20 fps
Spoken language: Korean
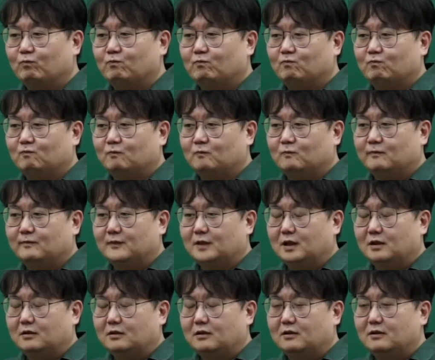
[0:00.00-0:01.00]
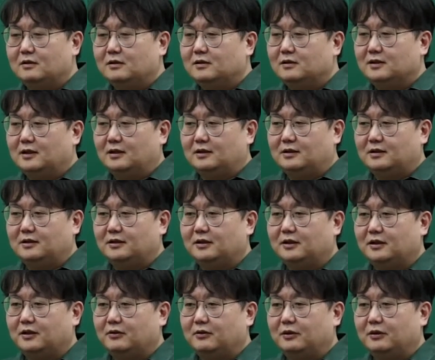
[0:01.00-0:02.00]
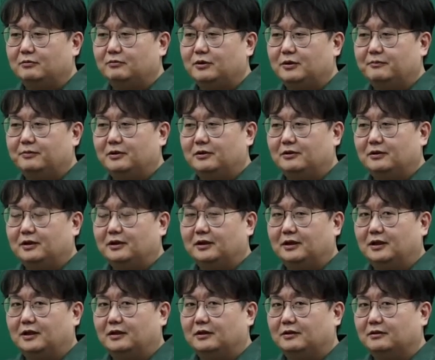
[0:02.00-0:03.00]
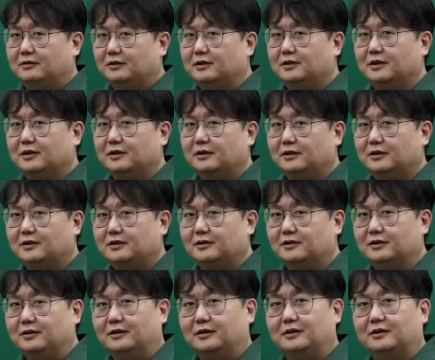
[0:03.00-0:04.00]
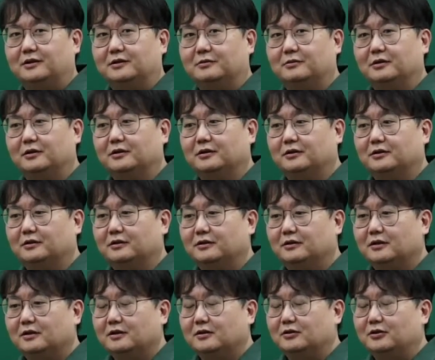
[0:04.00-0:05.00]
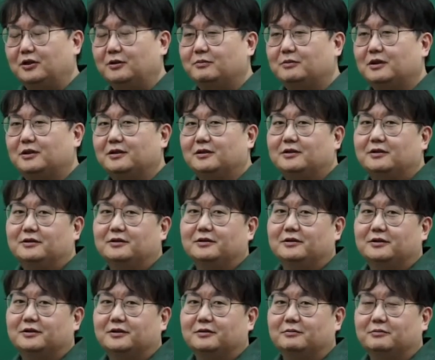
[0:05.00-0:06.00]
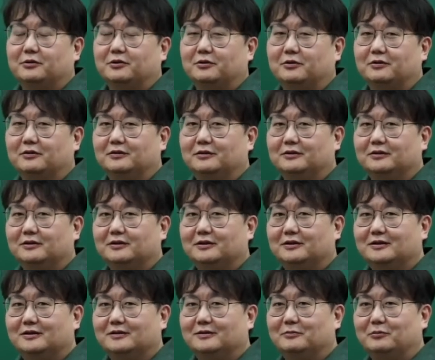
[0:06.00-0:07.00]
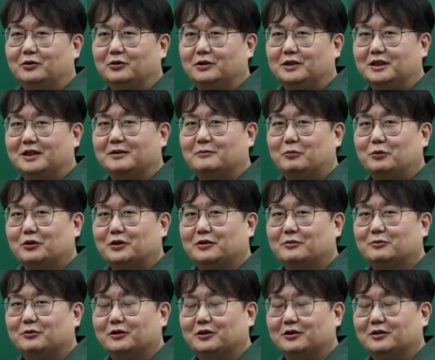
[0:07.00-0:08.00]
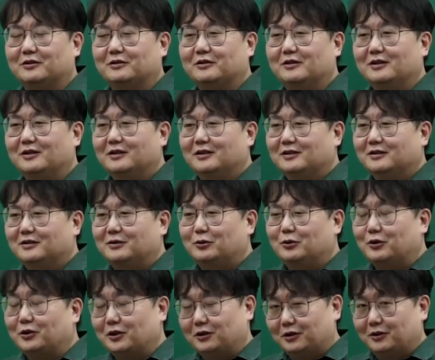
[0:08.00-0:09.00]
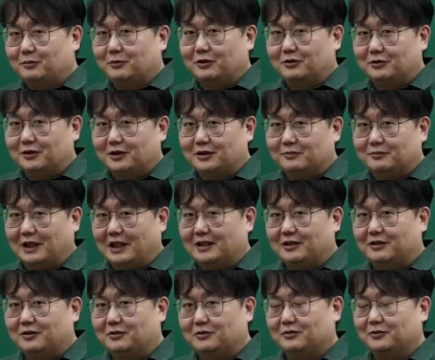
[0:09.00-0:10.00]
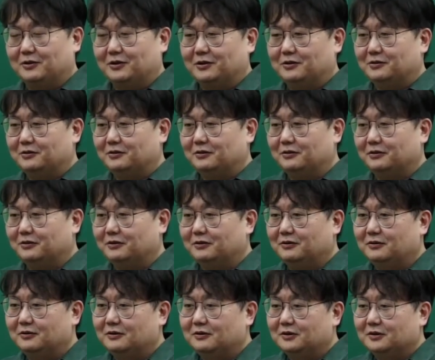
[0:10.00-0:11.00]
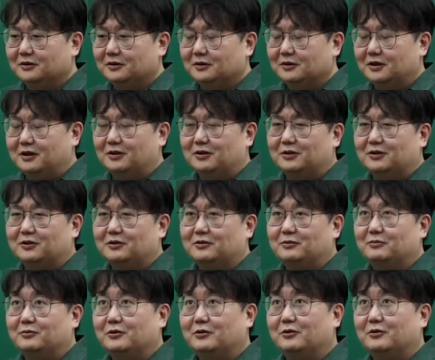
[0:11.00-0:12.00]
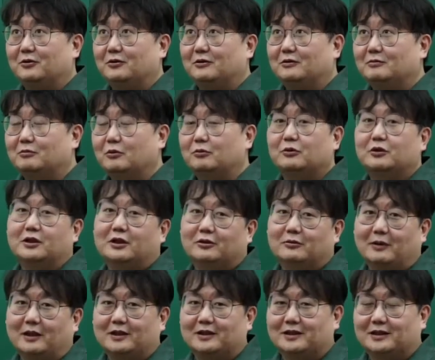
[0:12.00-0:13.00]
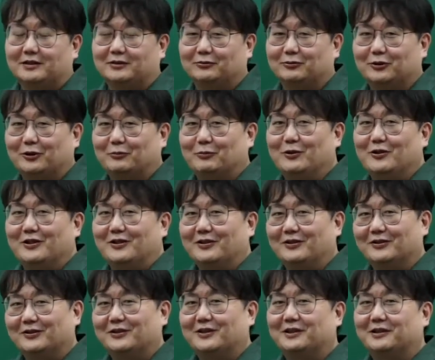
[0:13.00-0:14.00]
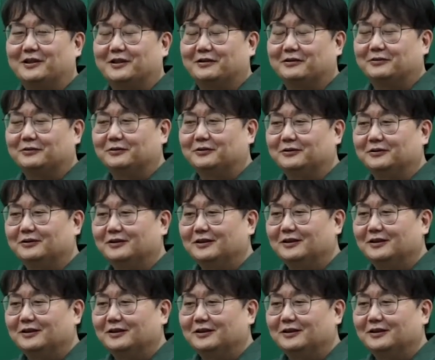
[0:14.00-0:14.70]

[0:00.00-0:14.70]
음 사실은 이게 외부의 평가다 이렇게 생각할 수 있겠지만은 우리 입장에서는 지금 뭐뭐 뭐 지금 보시는 분들 코로나 때문에 여러 가지 많이 겪고 있고 또 이것저것 뭐 뽑는 데도 많지 않구나 뭐 이런 것도 있겠고